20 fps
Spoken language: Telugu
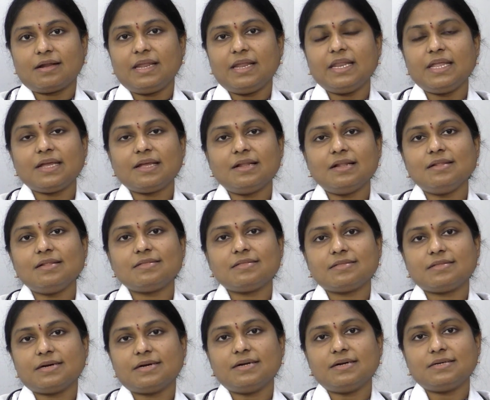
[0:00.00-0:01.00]
క్లినికల్
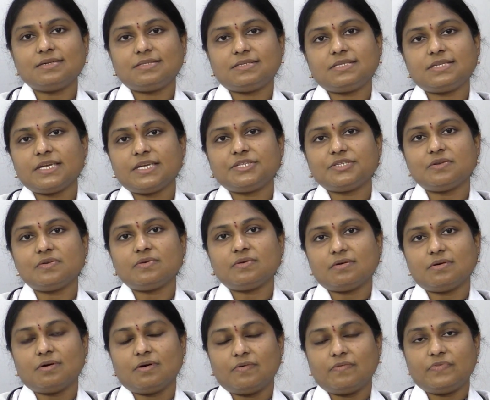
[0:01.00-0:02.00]
థర్డ్ స్టేజ్లో
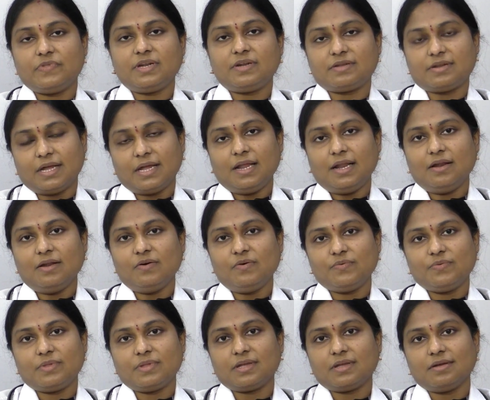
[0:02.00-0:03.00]
ఆఫ్ ది ట్రయల్లో
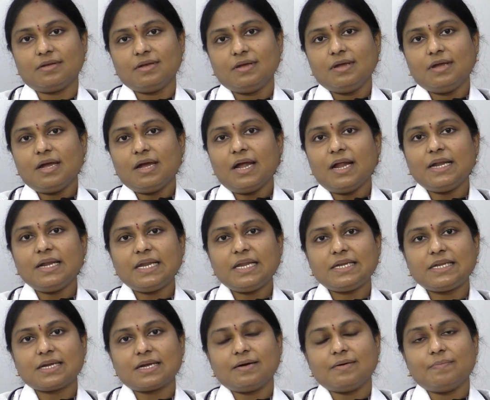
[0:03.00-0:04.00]
ఉంది అండ్
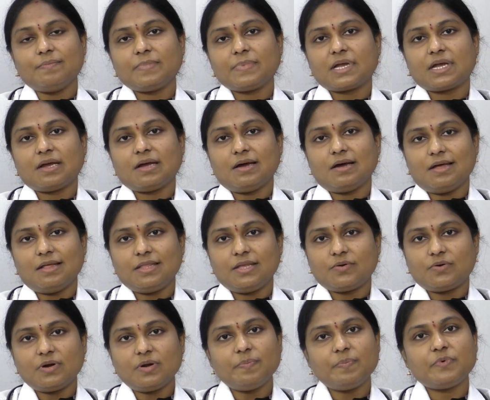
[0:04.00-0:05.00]
ఇట్ కమ్
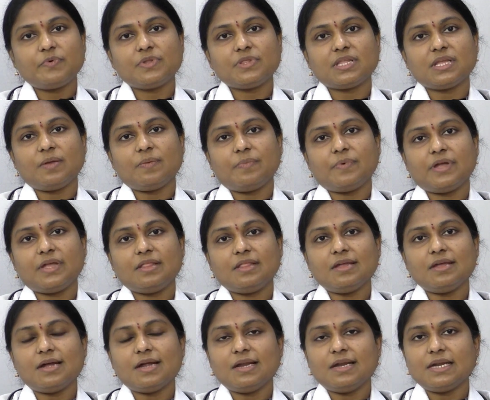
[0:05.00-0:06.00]
అది కూడా
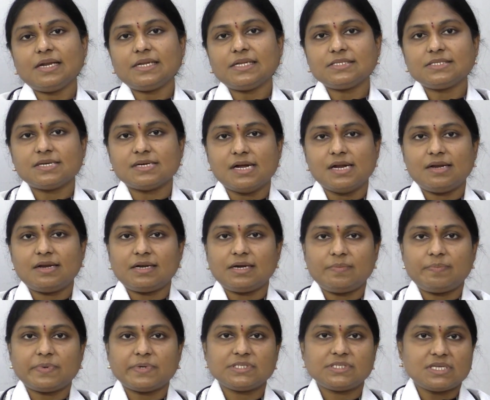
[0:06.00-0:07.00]
పూర్తయిపోయింది అండ్ ఇట్ ఈస్
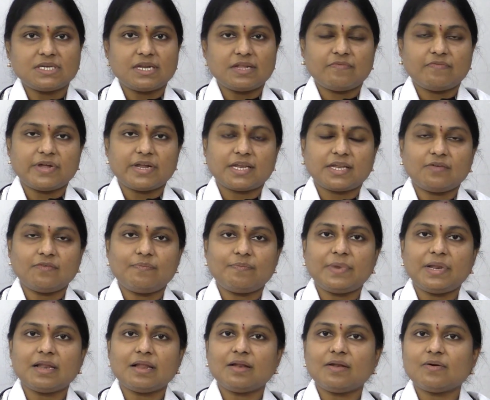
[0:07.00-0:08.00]
హండ్రెడ్ పర్సెంట్ ఎఫెక్టివ్
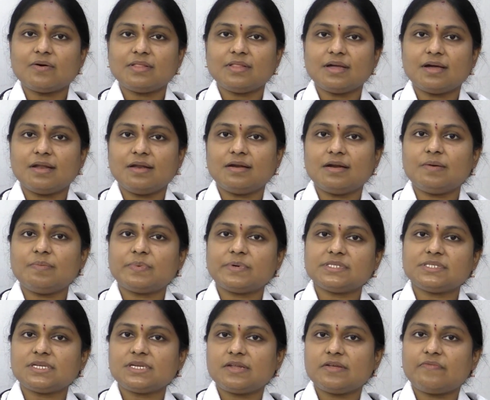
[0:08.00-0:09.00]
పిల్లల్లో అది హండ్రెడ్
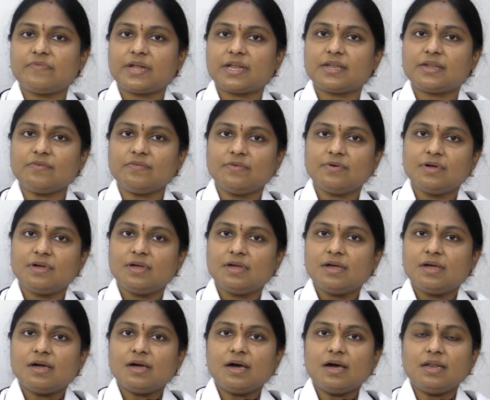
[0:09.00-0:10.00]
పర్సెంట్ ఎఫెక్టివ్
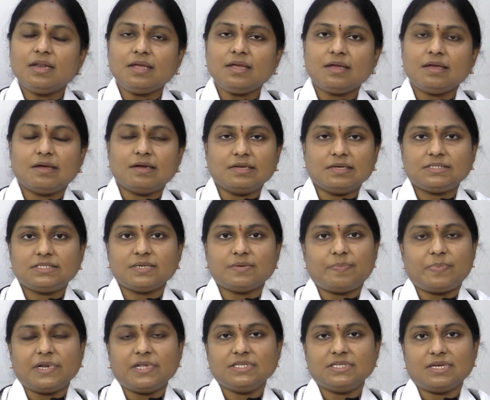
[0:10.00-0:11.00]
అని
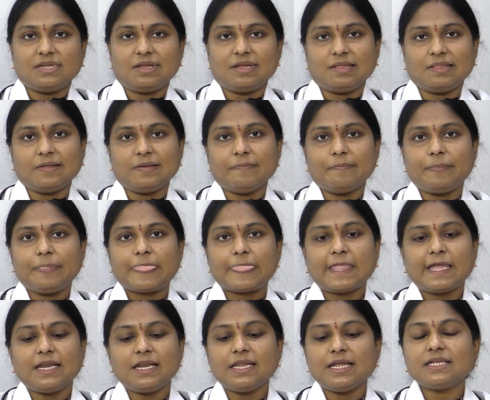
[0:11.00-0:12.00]
చెప్పడం జరిగింది
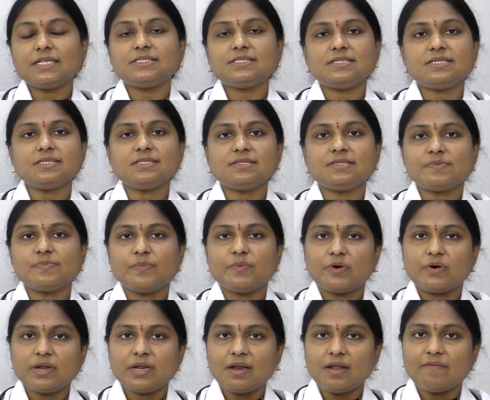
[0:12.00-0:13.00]
అండ్ నెక్స్ట్ ఇస్
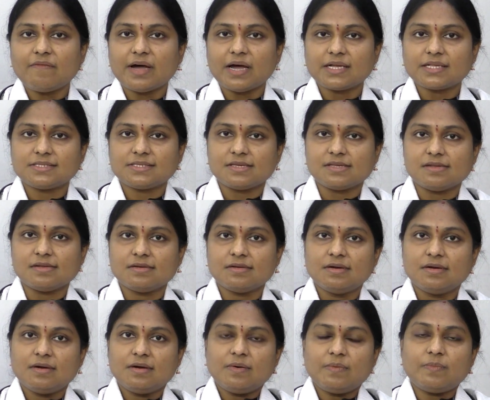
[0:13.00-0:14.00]
మోడర్నా వ్యాక్సిన్
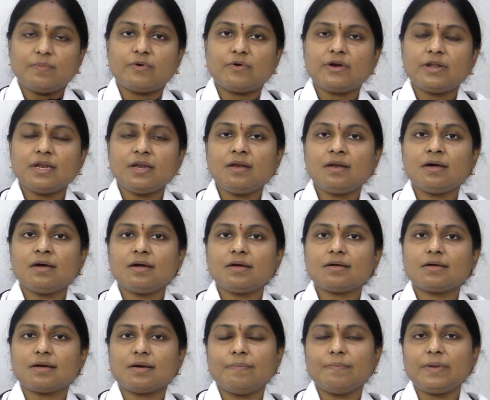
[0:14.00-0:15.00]
మోడర్నా
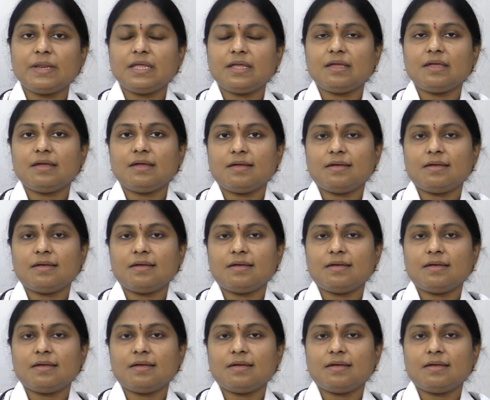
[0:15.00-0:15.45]
కంపెనీ